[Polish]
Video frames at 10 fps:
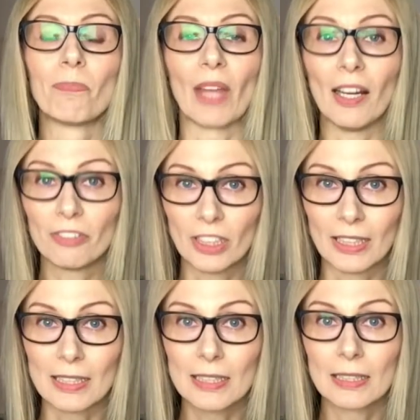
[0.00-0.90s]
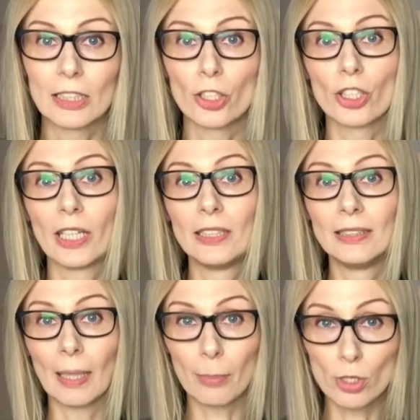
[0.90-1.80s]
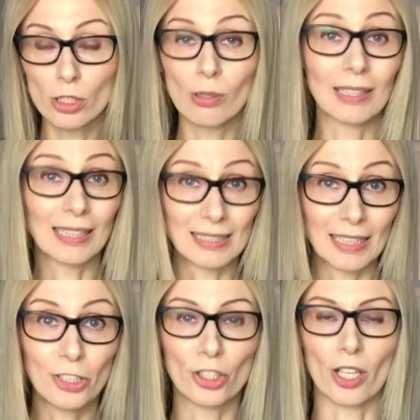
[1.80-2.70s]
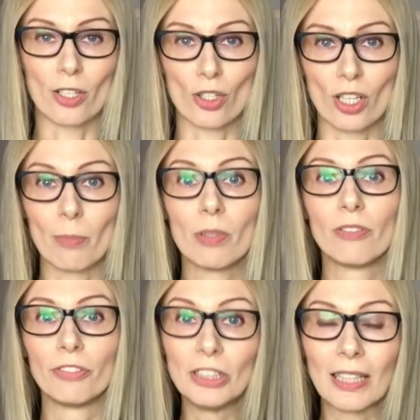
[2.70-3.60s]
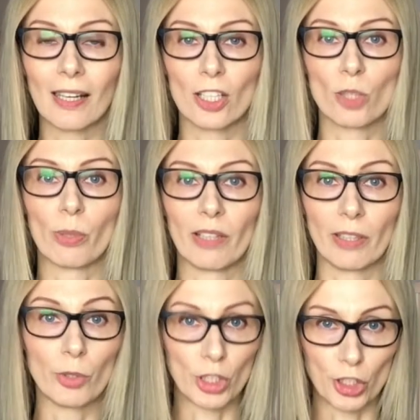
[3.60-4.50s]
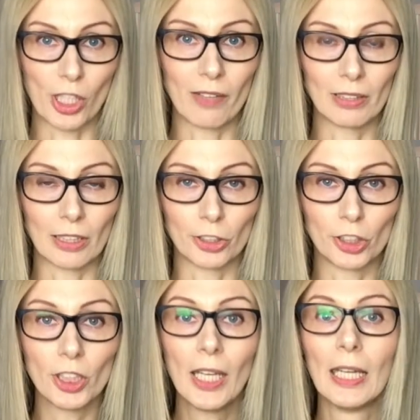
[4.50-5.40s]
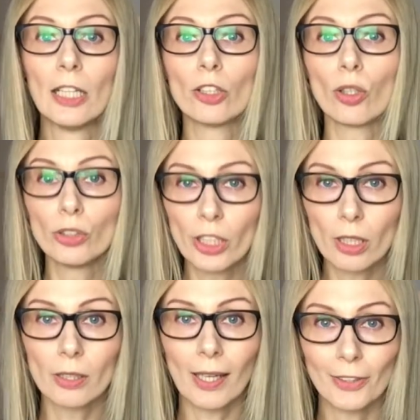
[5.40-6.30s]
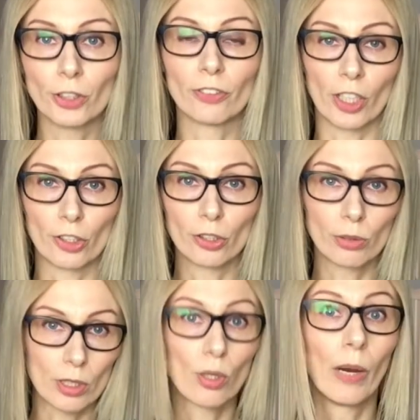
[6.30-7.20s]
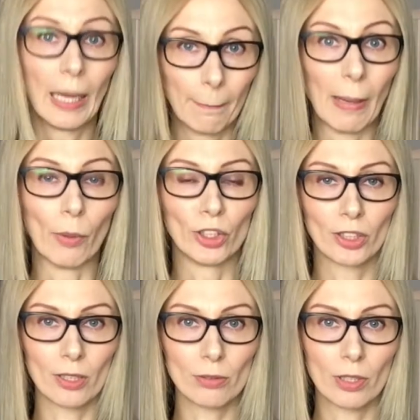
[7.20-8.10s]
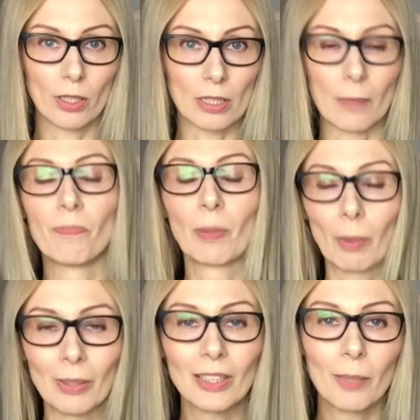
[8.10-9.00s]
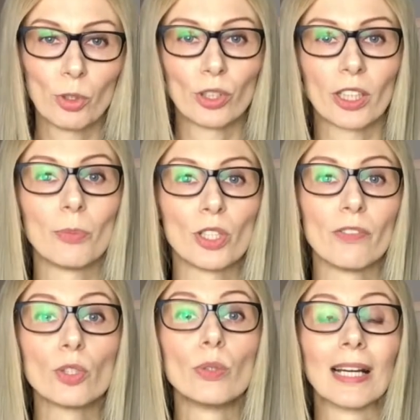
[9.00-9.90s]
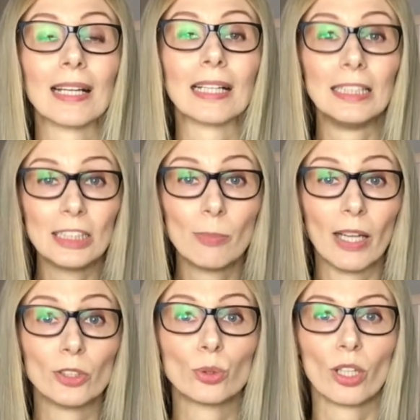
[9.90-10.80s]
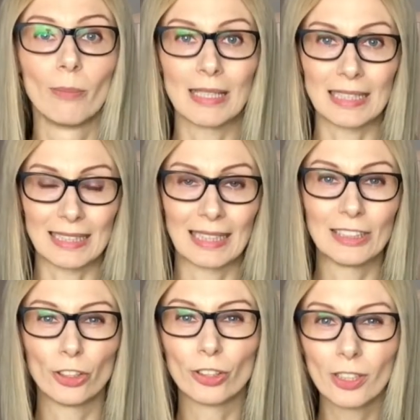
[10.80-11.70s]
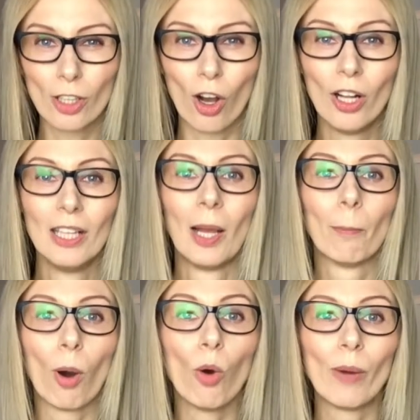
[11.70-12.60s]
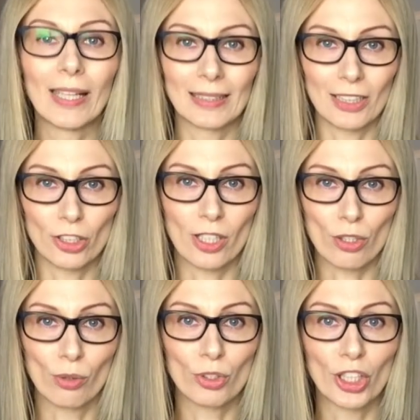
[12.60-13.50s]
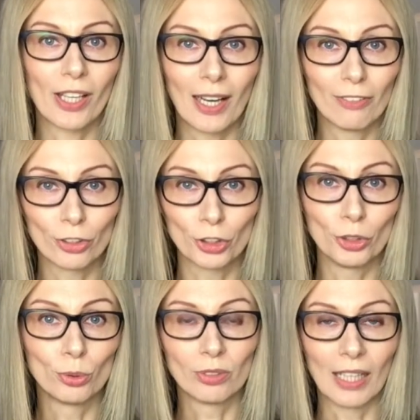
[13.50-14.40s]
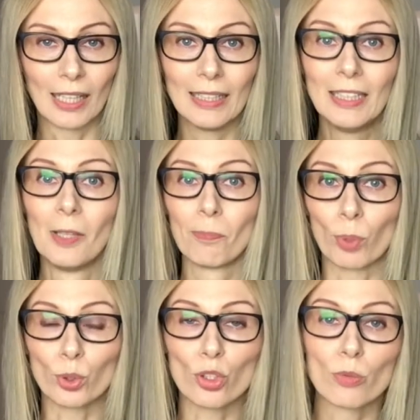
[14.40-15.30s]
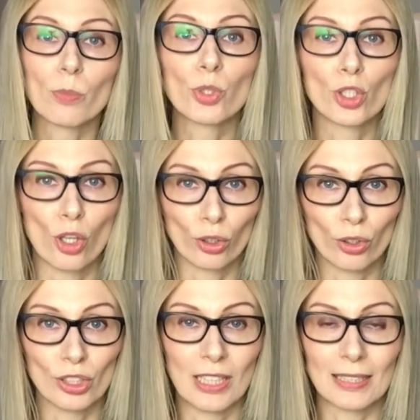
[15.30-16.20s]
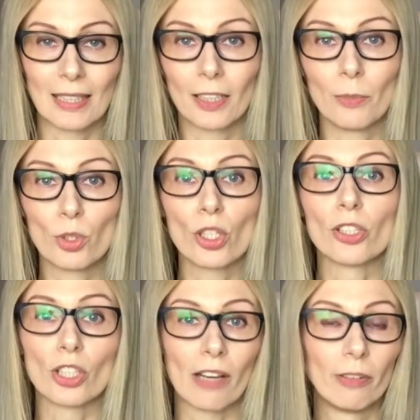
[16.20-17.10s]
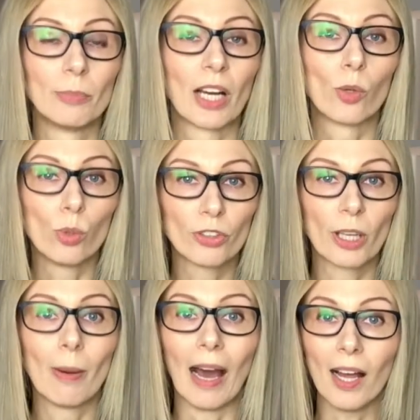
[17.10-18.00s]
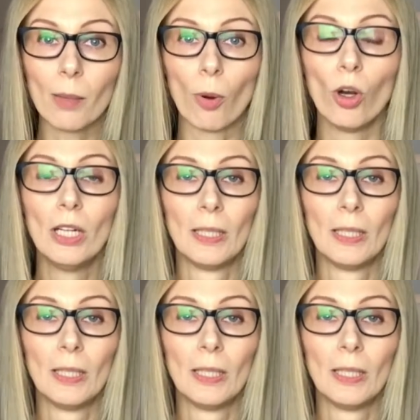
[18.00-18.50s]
A więc, jeżeli na przykład chcecie, żeby w internecie pojawiały się ciekawe treści, to nie klikajcie w treści, które są mało interesujące. Pamiętajmy o takim zjawisku jak clickbait, który ma za zadanie tylko połechtać naszą ciekawość i uwagę, po to, żeby przyciągnąć nas jakimś ciekawym nagłówkiem albo